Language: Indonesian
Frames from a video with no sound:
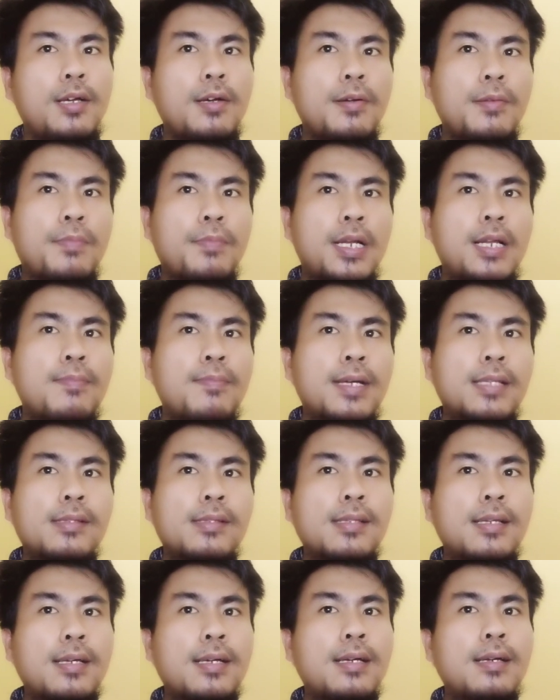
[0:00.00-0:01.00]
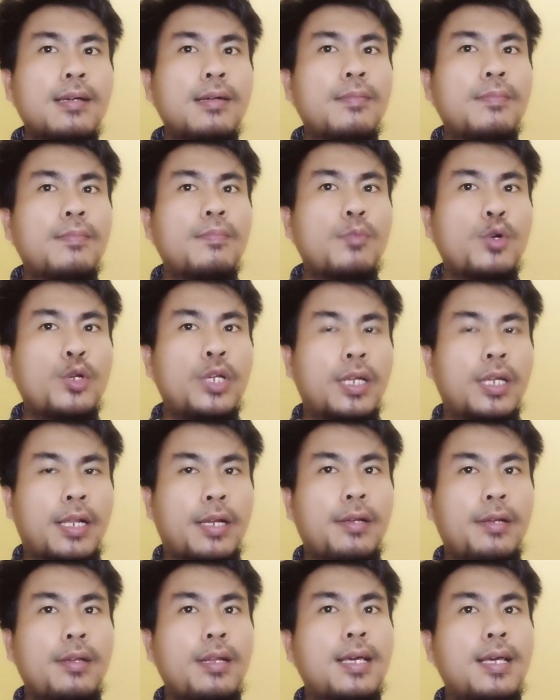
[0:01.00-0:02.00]
Pada masa
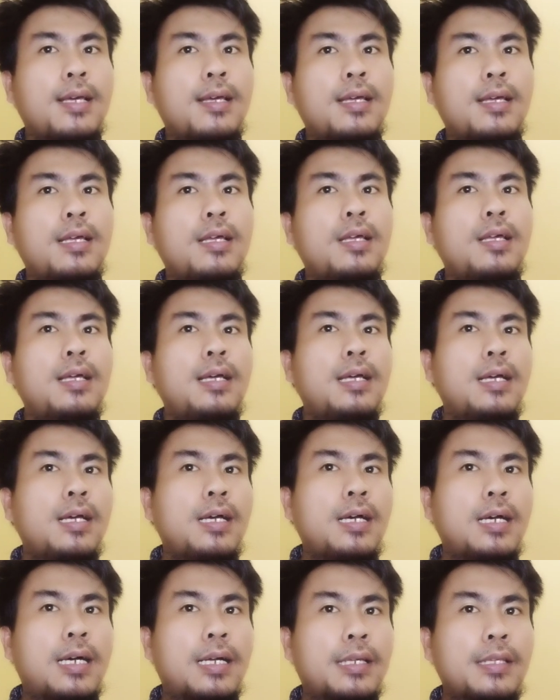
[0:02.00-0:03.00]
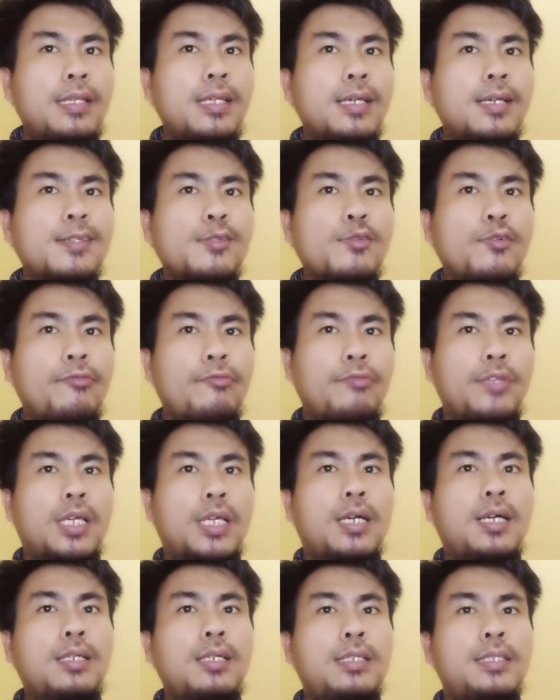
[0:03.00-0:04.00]
modern, Hagia
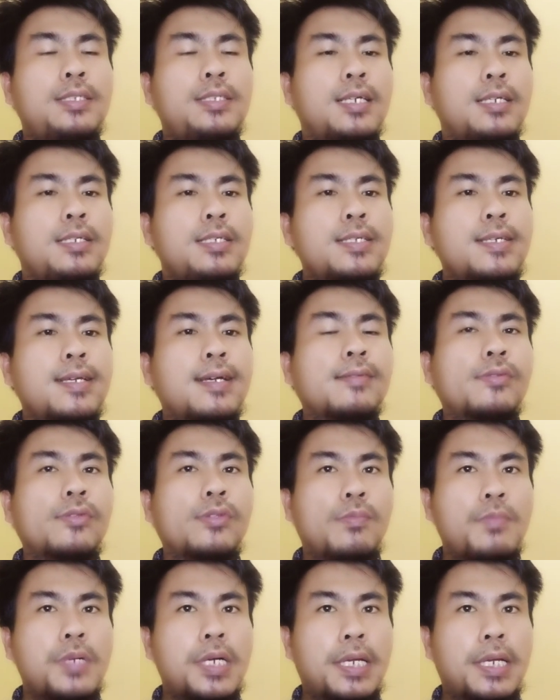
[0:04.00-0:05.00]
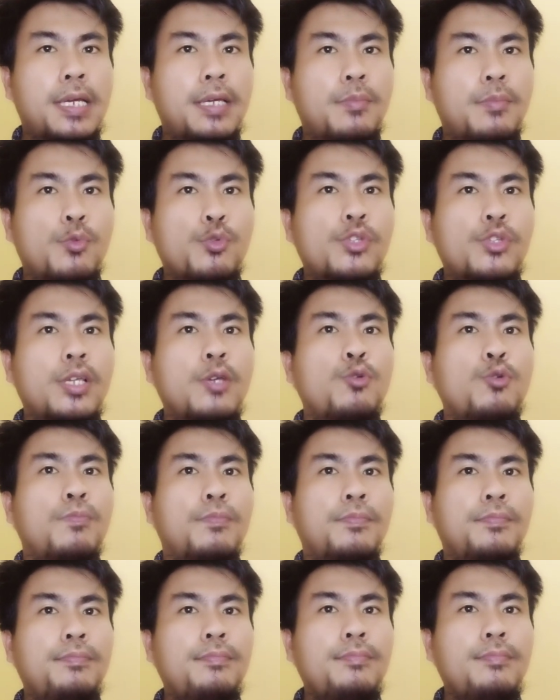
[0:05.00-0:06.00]
Sophia dijadikan sebagai museum,
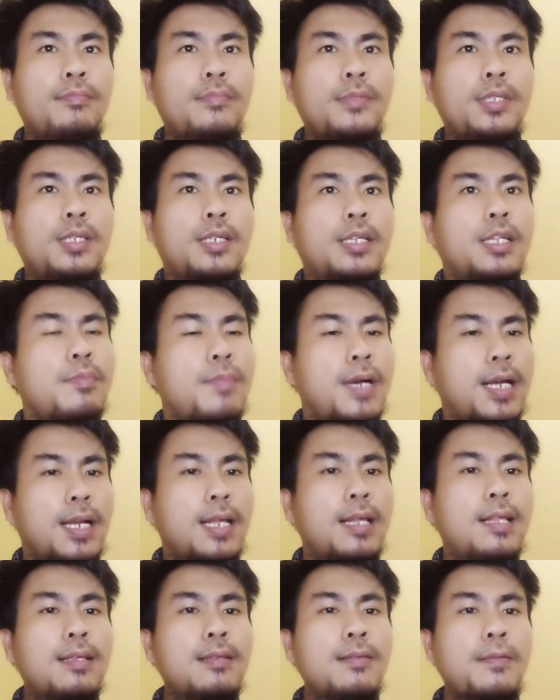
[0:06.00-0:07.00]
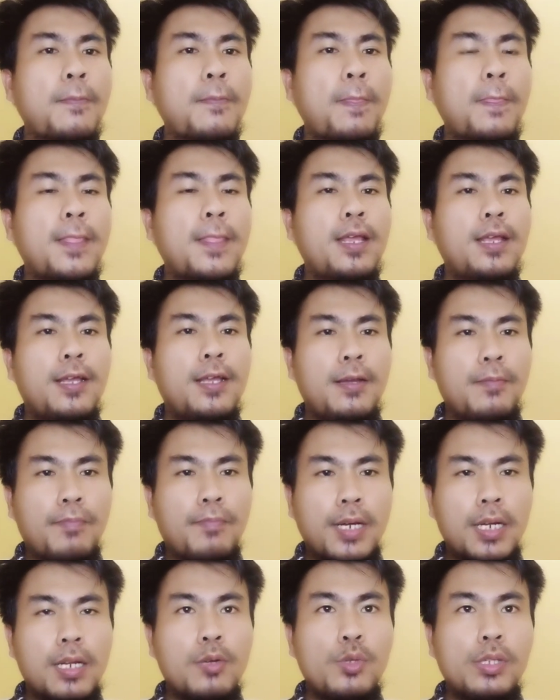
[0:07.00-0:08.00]
di mana
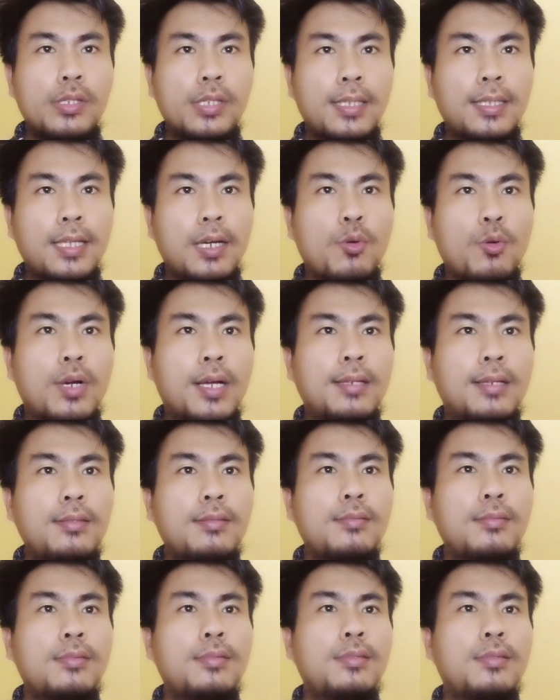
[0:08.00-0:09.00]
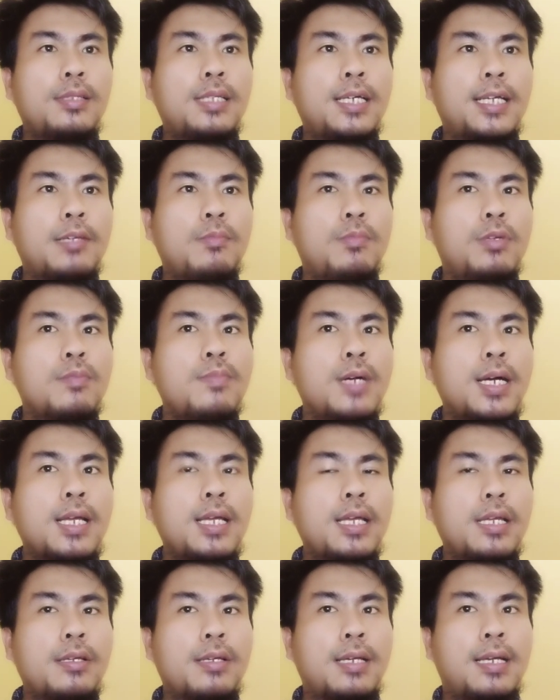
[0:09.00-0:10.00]
para wisatawan dari berbagai
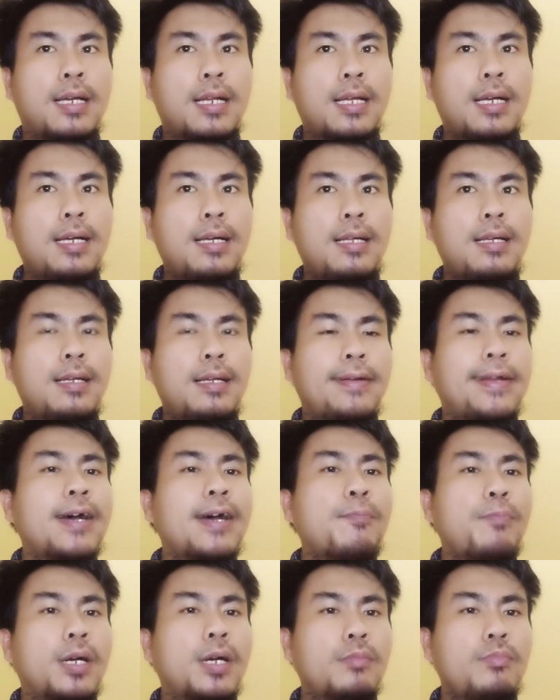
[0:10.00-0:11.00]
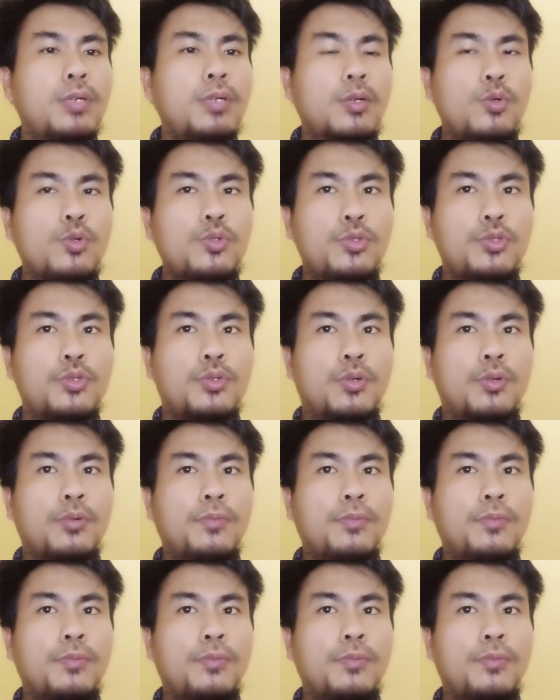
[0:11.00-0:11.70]
negara dapat berkunjung.